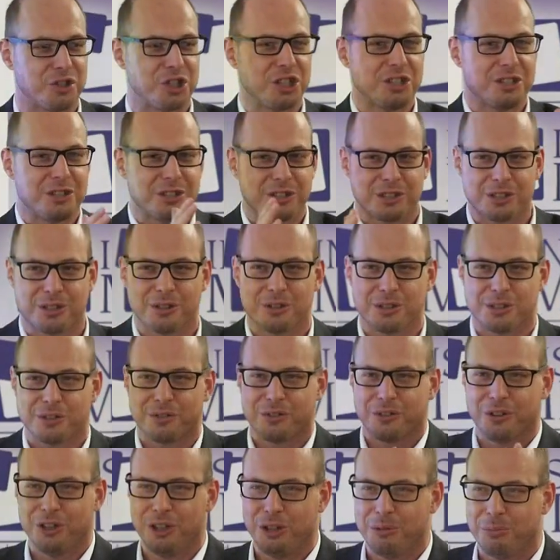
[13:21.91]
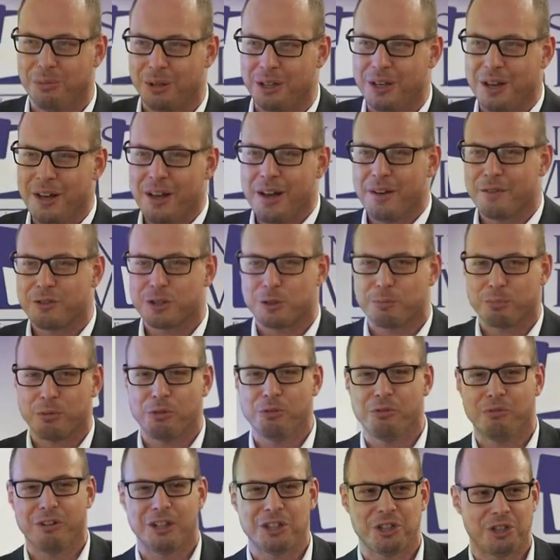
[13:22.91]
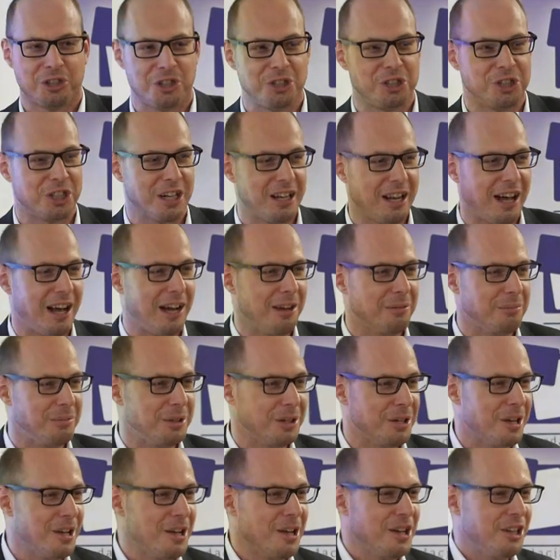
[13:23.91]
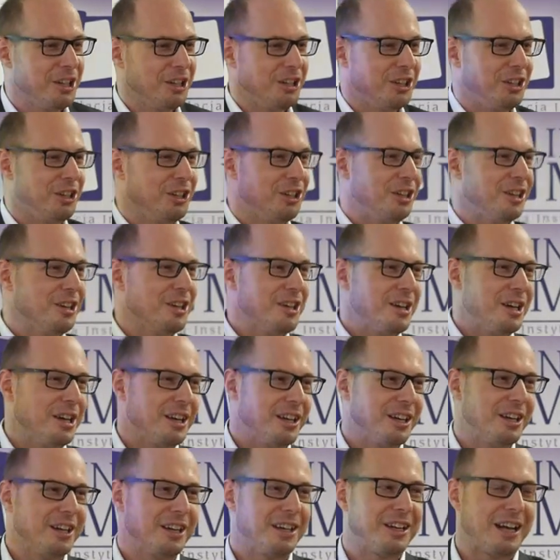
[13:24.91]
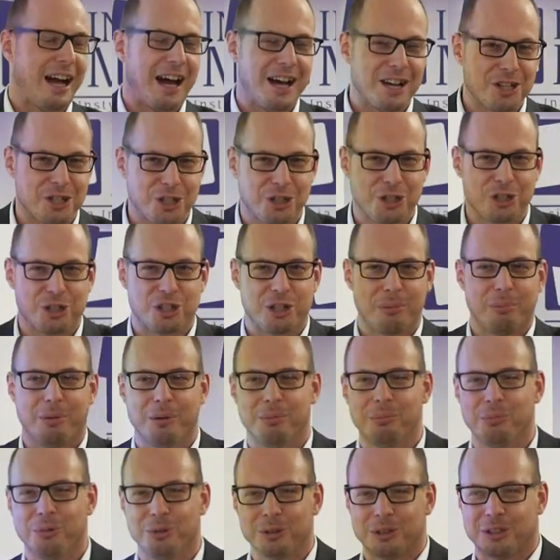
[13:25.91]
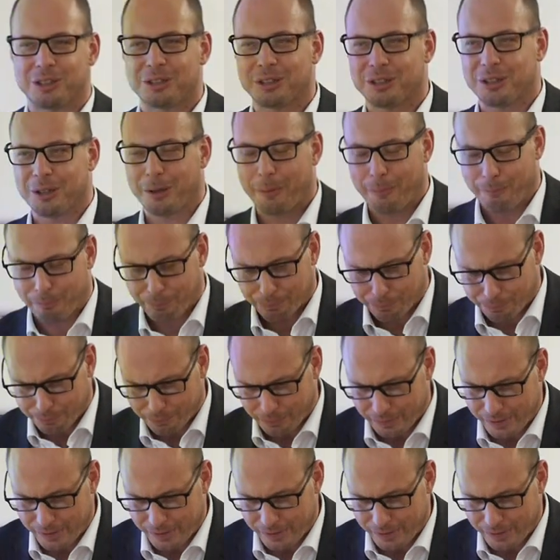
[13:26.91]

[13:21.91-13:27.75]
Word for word: Wszyscy są swoimi współwłaścicielami i e, każdy, żeby móc e,